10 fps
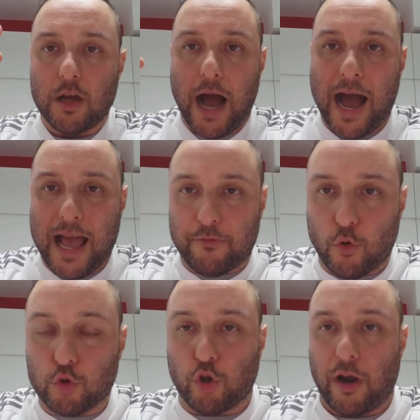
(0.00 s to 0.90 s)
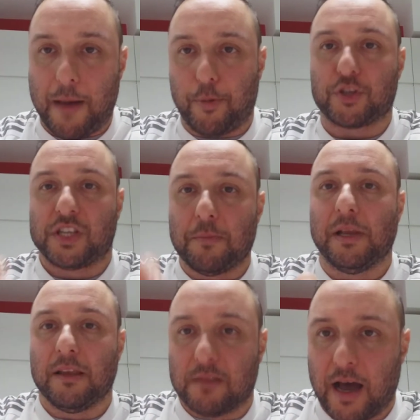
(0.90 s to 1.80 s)
hai avuto la
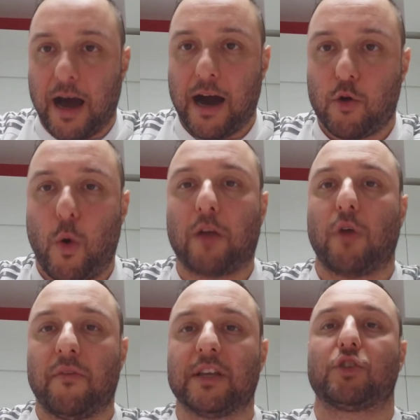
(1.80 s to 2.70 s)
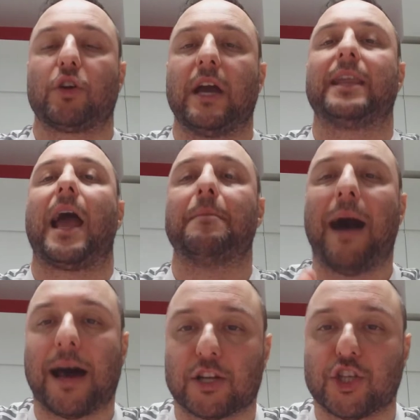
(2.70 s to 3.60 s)
possibilità, quando hai visto che eri ai
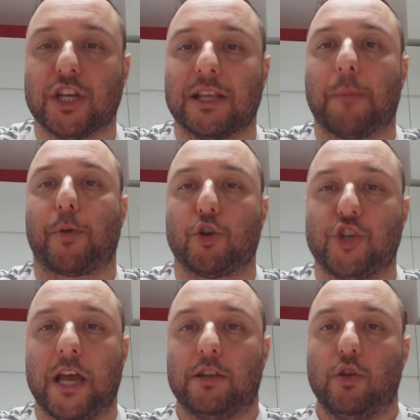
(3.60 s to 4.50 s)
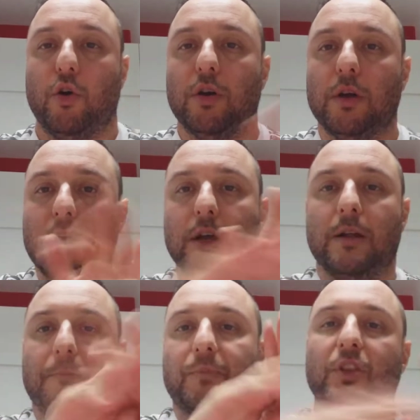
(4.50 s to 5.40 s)
margini del progetto,
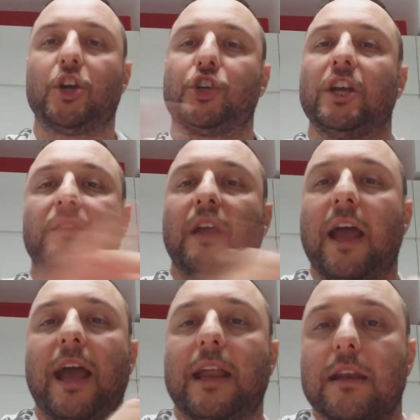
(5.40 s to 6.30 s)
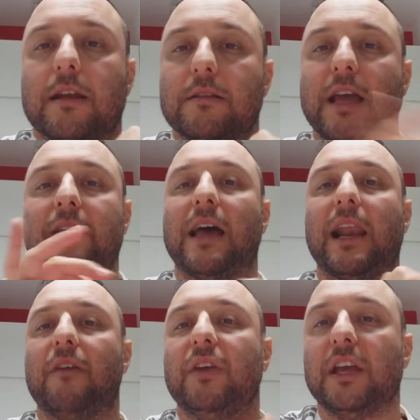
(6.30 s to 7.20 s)
the shit in, di
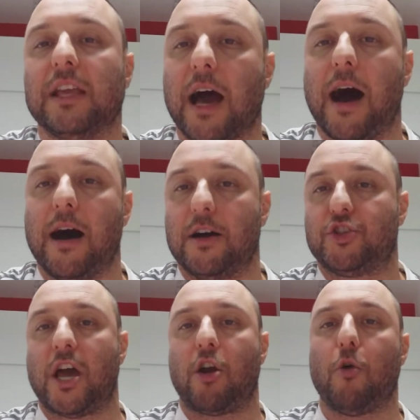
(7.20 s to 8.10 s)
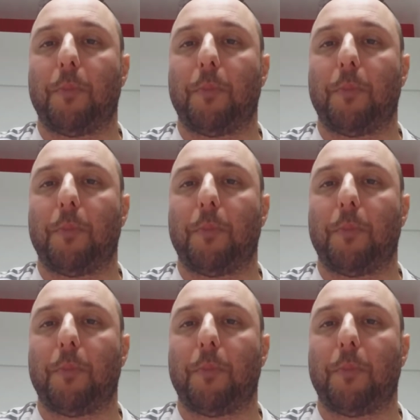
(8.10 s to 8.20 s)
andare via. C'erano